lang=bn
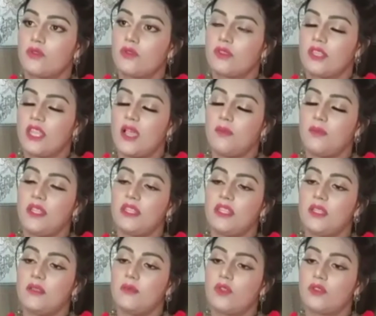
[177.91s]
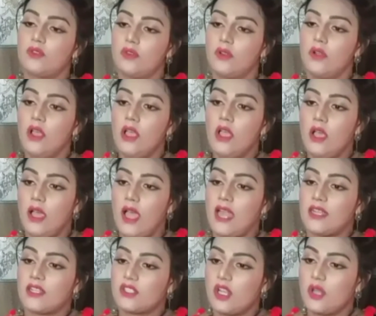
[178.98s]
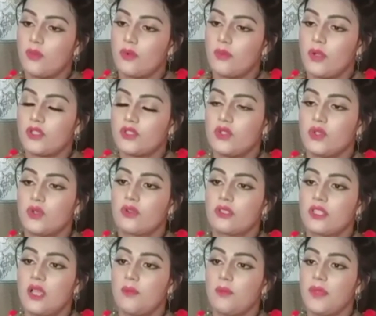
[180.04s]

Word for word: করতাম মেয়েদের মতো হাঁটাচলা পছন্দ করতাম